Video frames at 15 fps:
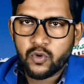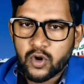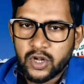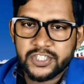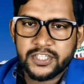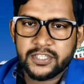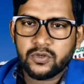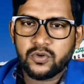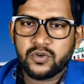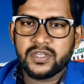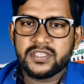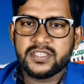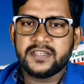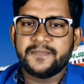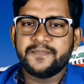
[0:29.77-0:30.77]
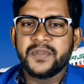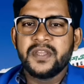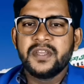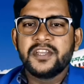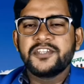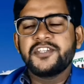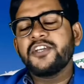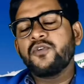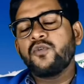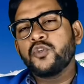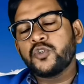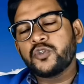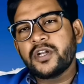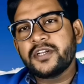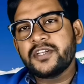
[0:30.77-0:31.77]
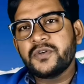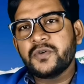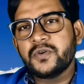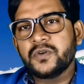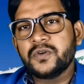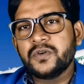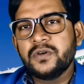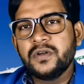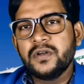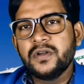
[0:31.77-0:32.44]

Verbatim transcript: প্রকাশিত হয়েছে সেই ঘোষণাটি হলো